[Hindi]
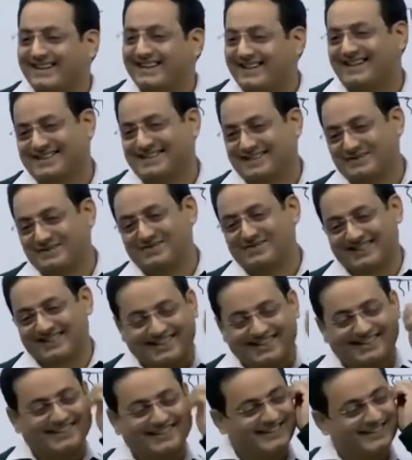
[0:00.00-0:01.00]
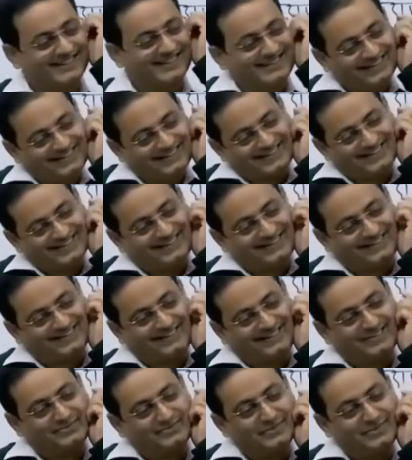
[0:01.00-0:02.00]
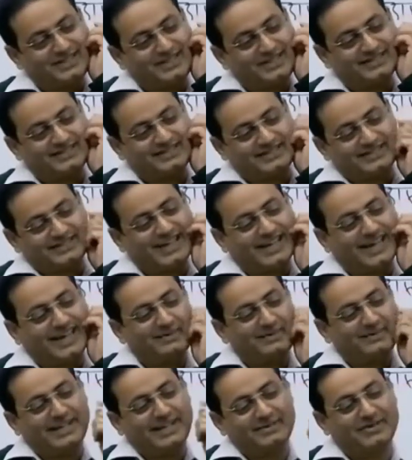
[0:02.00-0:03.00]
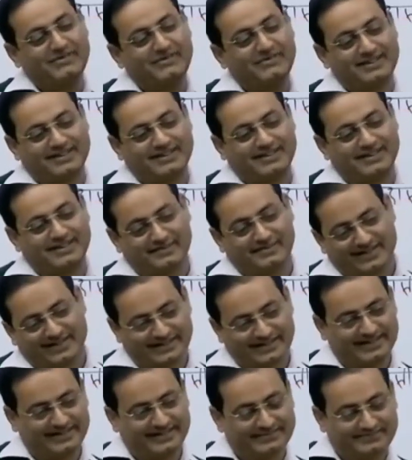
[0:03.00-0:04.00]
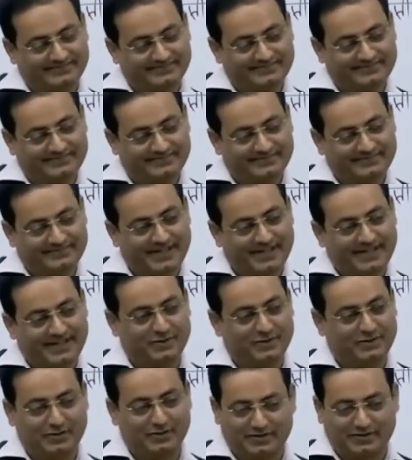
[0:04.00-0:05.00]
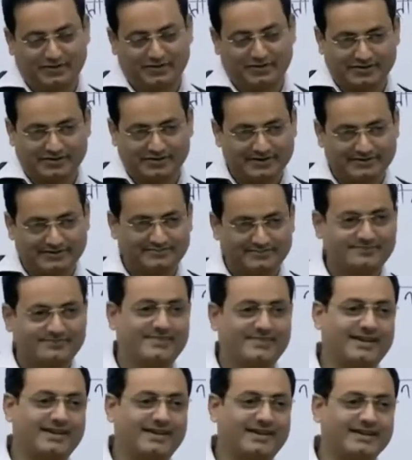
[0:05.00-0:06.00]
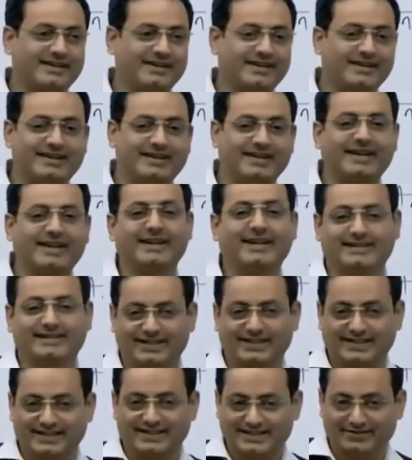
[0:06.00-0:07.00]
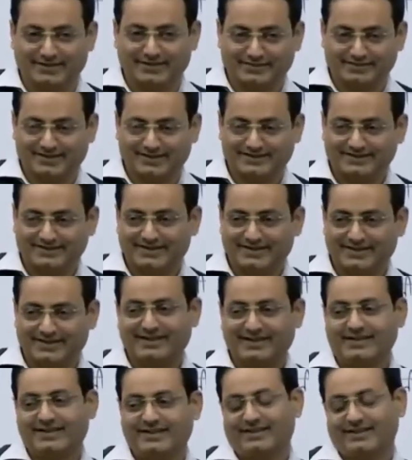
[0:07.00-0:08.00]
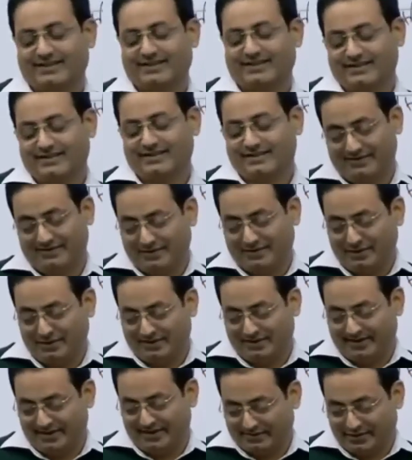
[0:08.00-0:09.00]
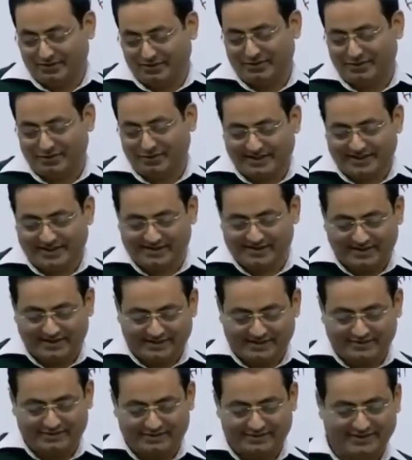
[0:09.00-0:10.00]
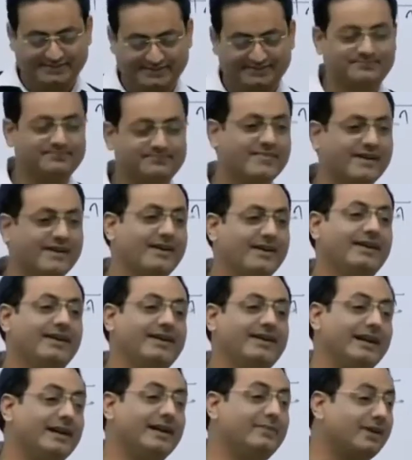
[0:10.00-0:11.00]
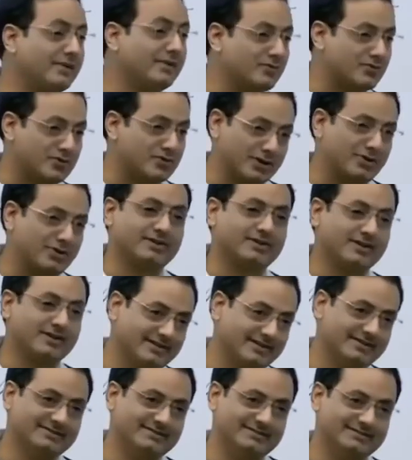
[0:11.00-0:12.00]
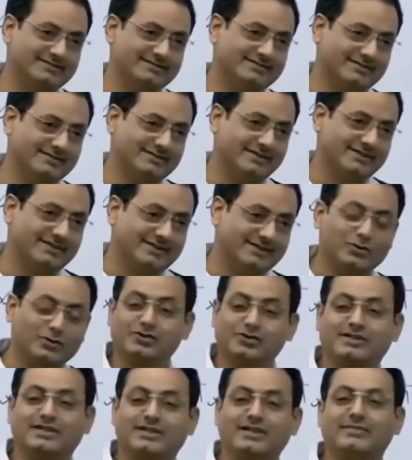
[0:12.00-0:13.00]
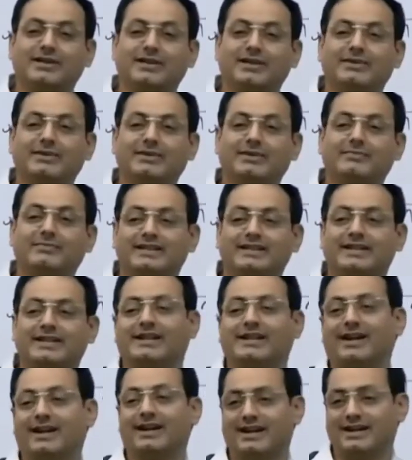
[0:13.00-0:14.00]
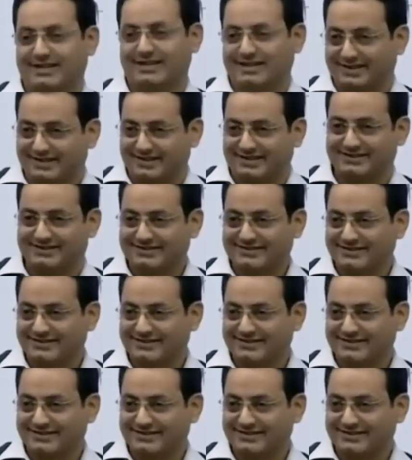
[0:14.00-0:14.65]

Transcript: करे ऐसे में बताइए ना तो मुझे साल में एक बार व्रत रखना पड़ता है बड़ा दुख होता है उस दिन कि दिन काहे आता है जीवन में और दुख है बहुत दुख है इस बात का मुझे लेकिन बड़ा मुश्किल होता है उस दिन मेरे मन में कितने ख्याल आते हैं